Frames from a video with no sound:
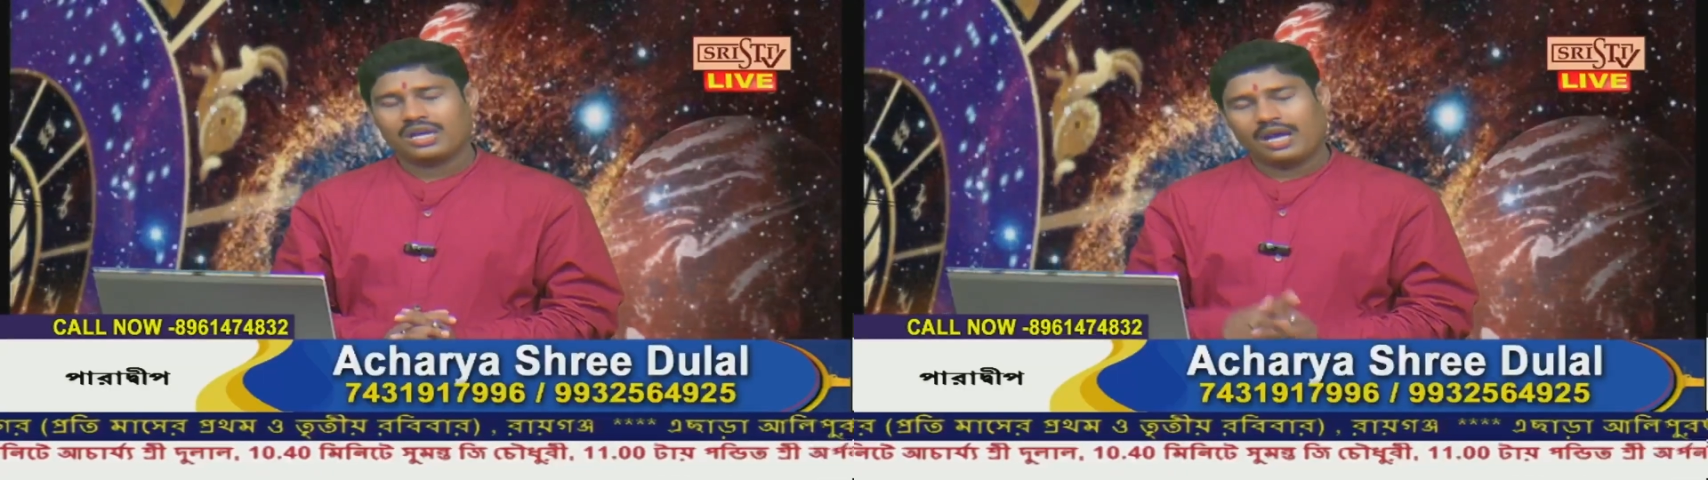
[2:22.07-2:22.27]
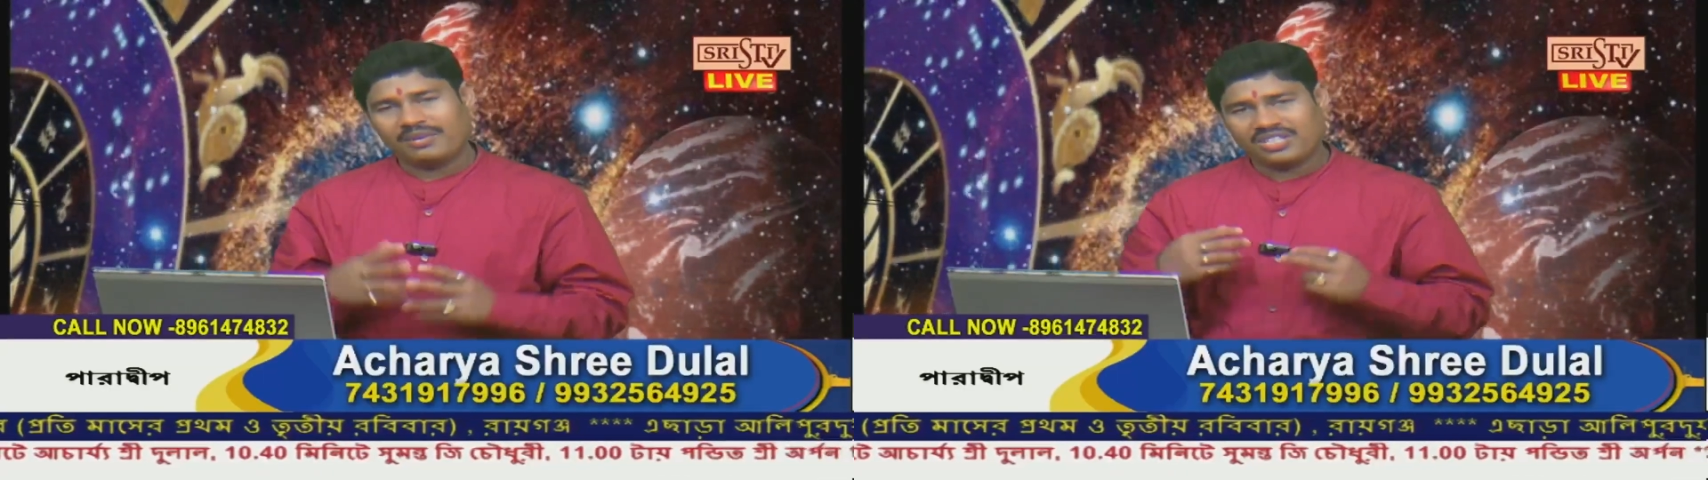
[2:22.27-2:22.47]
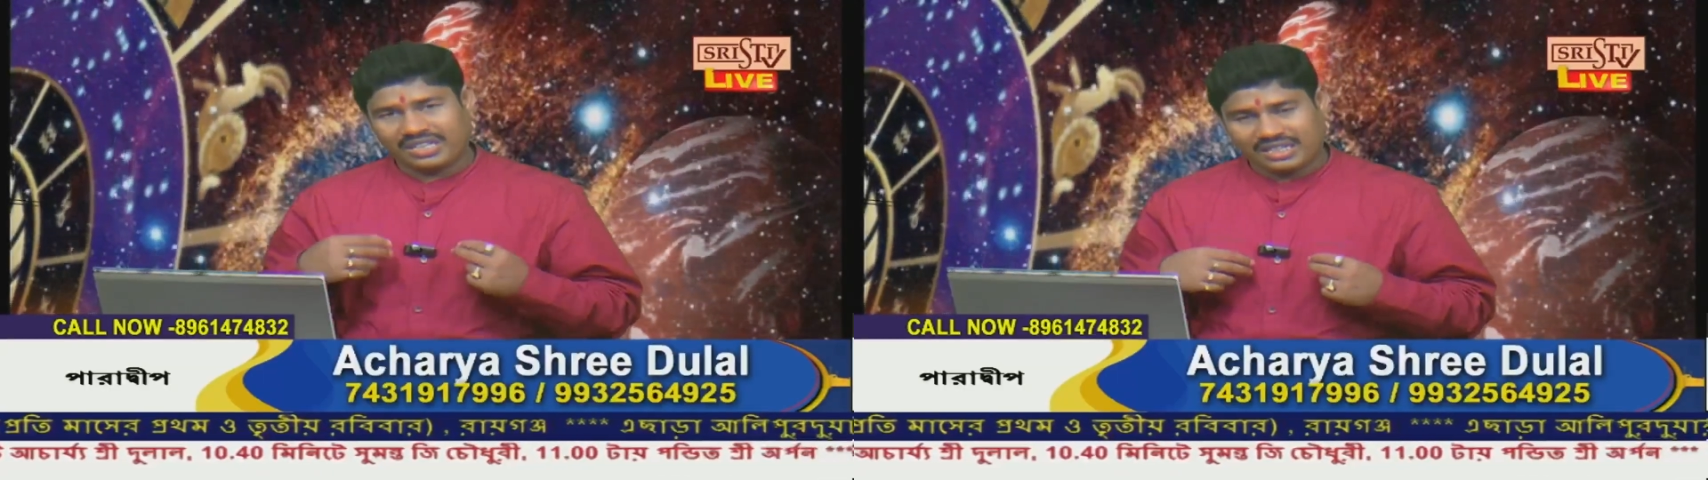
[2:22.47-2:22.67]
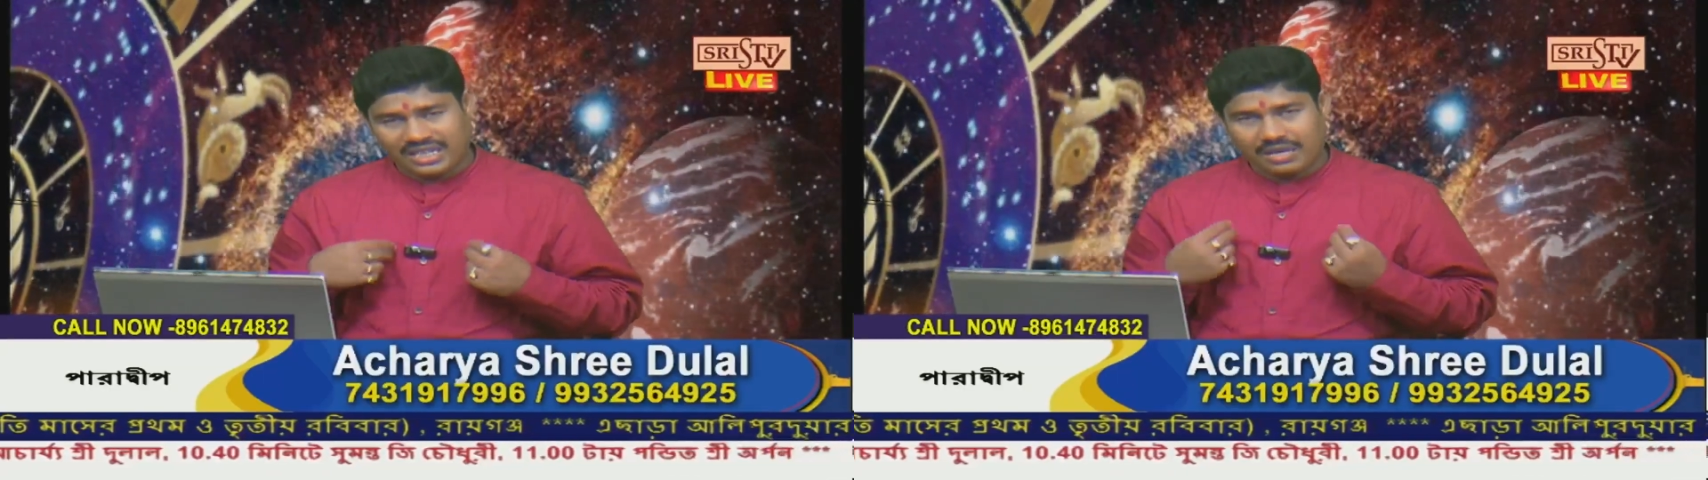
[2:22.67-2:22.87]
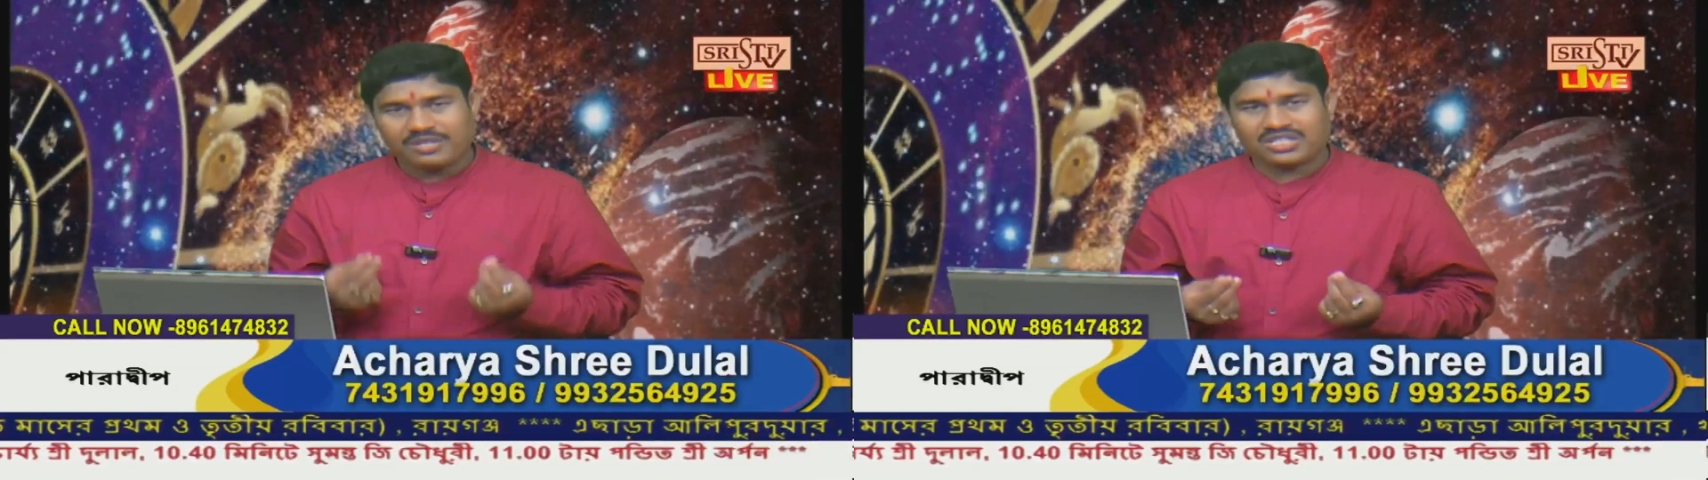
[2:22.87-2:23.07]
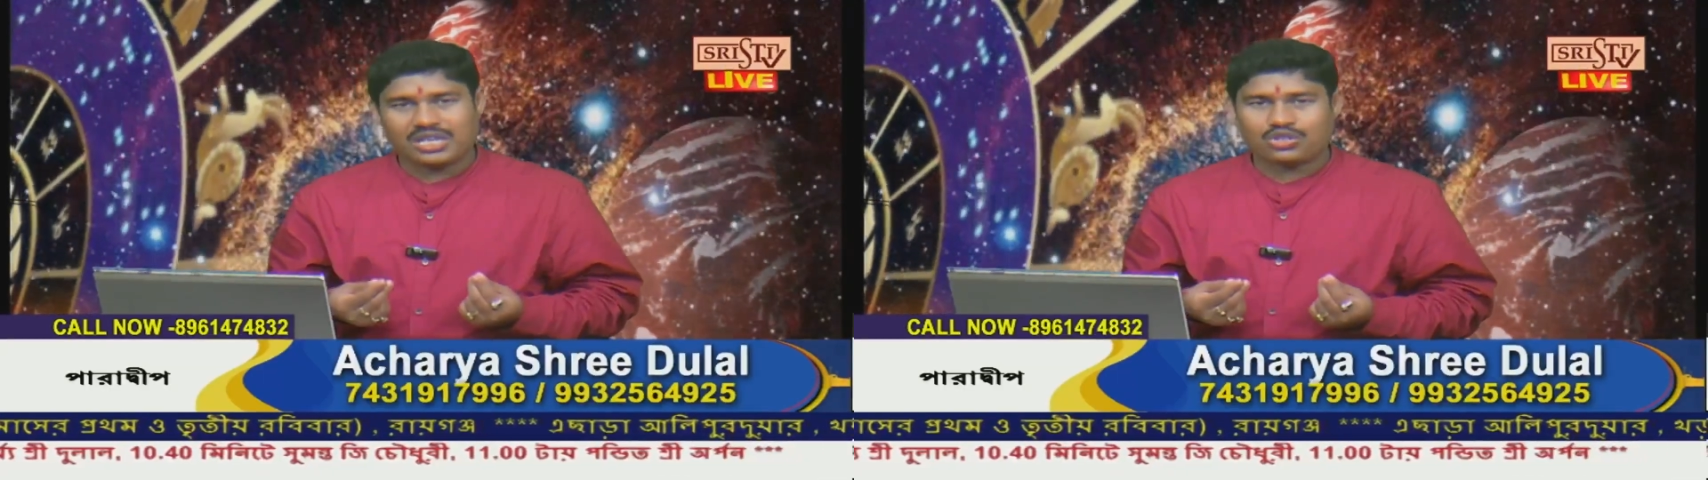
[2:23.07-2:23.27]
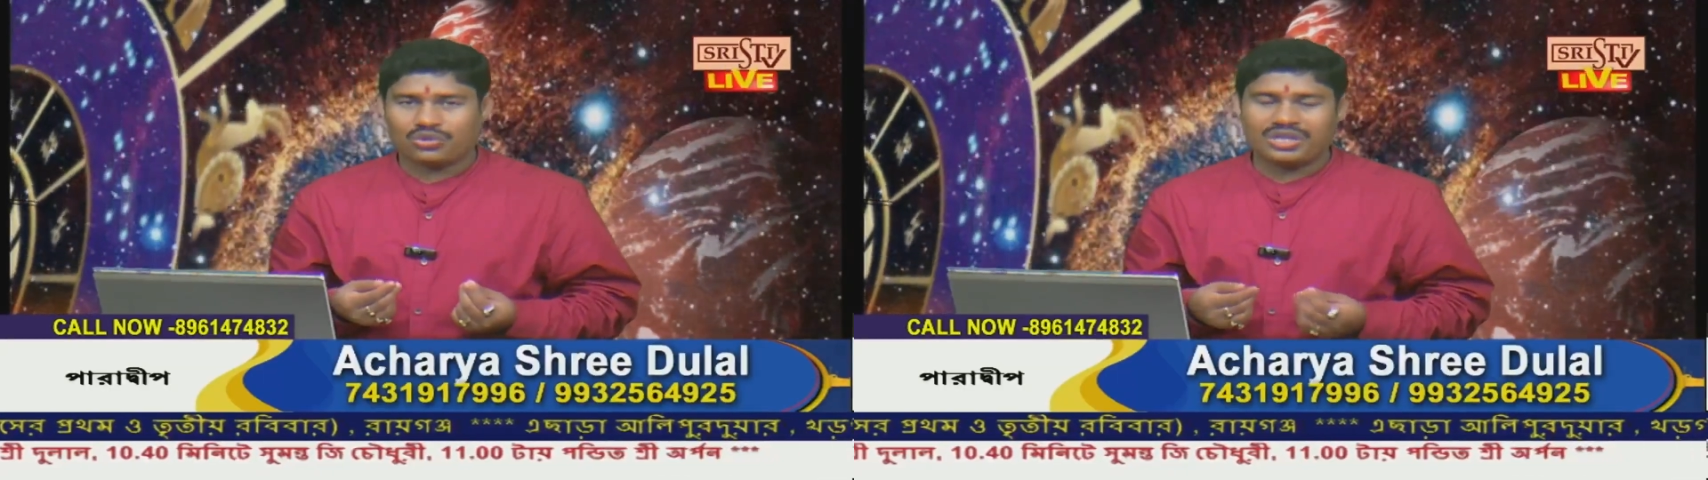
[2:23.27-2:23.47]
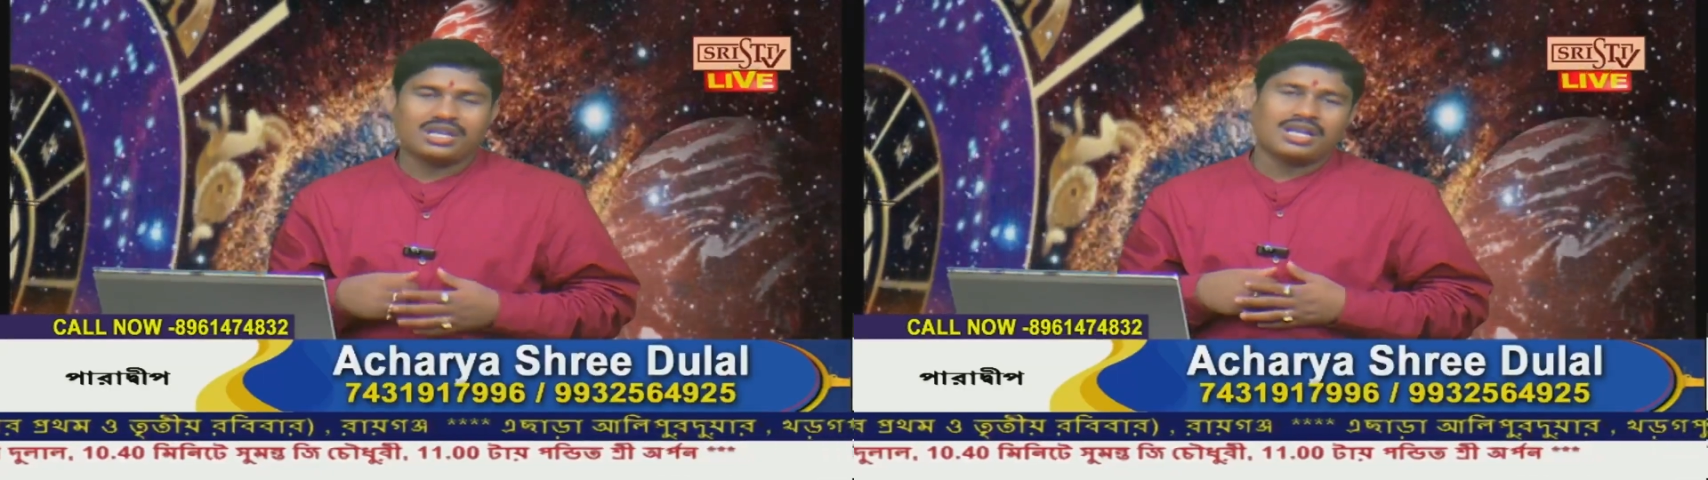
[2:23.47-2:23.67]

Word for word: আমি সেটা নিয়েই বিশ্বাস করি